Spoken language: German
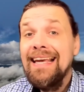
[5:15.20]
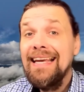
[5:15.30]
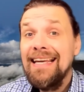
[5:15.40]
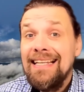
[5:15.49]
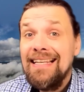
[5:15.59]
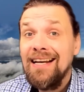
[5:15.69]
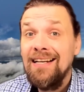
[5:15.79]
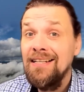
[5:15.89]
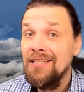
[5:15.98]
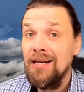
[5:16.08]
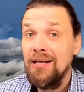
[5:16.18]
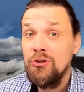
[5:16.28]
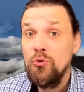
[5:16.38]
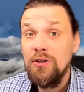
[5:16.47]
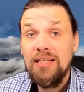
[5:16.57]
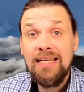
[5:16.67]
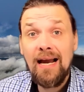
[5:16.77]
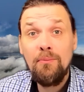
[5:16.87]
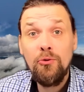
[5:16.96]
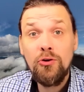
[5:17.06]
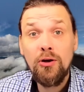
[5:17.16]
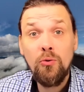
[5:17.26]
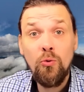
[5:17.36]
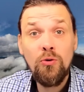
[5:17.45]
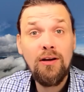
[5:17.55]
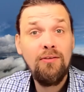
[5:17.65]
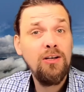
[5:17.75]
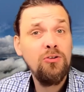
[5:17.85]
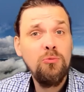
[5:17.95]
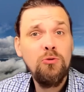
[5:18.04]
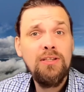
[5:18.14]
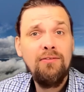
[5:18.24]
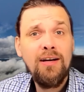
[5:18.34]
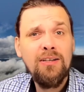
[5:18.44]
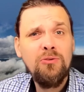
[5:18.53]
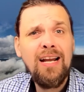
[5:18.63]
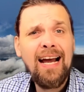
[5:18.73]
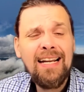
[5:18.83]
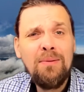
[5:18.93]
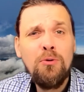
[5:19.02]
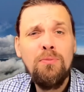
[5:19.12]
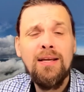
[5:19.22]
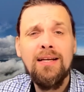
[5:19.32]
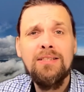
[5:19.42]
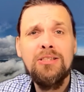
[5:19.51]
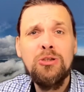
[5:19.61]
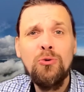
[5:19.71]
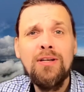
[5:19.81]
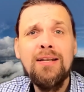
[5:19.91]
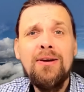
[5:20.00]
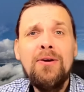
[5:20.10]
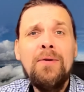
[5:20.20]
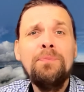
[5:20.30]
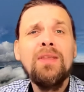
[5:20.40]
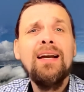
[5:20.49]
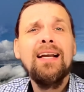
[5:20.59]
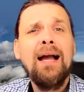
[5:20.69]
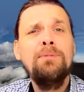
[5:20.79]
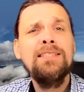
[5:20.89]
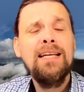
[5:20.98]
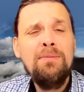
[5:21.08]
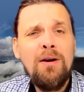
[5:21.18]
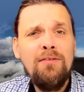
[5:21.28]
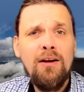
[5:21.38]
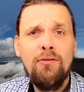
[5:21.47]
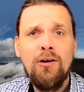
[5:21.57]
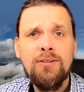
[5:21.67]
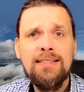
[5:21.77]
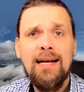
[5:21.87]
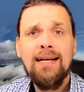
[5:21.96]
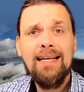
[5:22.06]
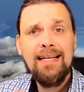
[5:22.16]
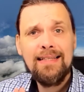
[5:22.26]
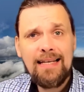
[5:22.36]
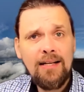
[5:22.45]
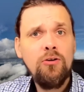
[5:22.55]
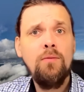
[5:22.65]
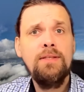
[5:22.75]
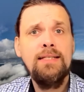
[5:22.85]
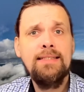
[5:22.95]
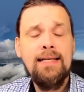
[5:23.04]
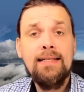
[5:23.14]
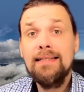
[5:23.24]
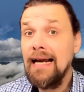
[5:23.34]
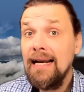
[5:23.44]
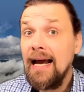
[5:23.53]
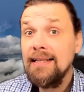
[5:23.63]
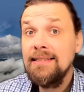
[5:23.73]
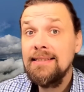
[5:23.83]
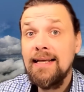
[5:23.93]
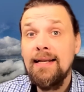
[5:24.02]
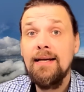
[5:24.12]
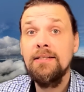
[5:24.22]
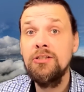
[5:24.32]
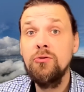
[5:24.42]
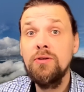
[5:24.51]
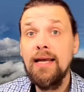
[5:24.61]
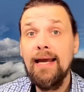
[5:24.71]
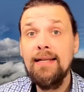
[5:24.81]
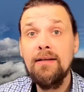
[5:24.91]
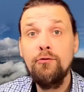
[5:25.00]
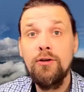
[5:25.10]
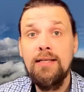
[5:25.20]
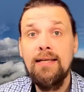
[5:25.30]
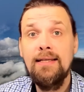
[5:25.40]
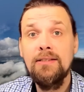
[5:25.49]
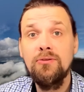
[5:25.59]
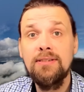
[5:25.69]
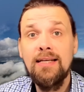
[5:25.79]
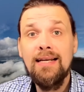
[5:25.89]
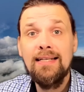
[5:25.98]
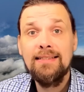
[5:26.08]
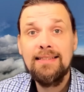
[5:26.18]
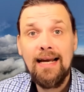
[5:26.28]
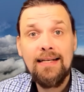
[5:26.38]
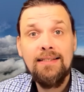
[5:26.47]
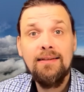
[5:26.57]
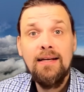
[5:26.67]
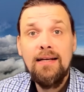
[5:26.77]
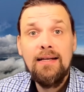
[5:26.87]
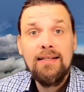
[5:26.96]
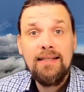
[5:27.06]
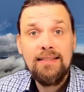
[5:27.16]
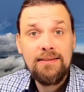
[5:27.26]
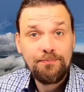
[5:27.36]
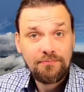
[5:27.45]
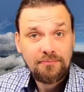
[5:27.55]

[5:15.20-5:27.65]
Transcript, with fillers: in ihrer Literatur, den Jahrbüchern oder Wachtum und Erwachet oder anderen Publikationen, gab es immer wieder Voraussagen, dann kommt das Ende, dann hat diese Generation geendet, von der Jesus sagte, dass